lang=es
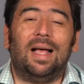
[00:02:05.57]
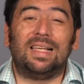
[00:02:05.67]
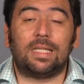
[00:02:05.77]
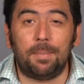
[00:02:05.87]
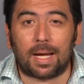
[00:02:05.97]

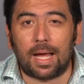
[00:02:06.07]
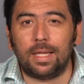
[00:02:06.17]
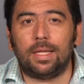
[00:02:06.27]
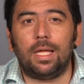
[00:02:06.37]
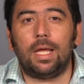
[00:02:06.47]
A
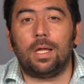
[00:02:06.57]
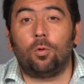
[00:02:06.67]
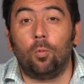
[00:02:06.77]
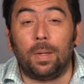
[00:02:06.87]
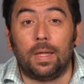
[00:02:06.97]
semejante
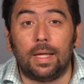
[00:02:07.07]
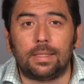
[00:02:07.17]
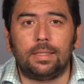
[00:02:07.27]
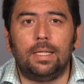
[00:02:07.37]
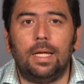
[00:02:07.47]

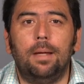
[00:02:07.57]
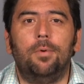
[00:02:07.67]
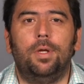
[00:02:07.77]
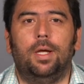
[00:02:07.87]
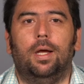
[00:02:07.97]
estupidez
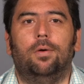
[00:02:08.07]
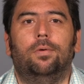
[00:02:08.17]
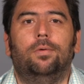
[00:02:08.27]
hemos llegado.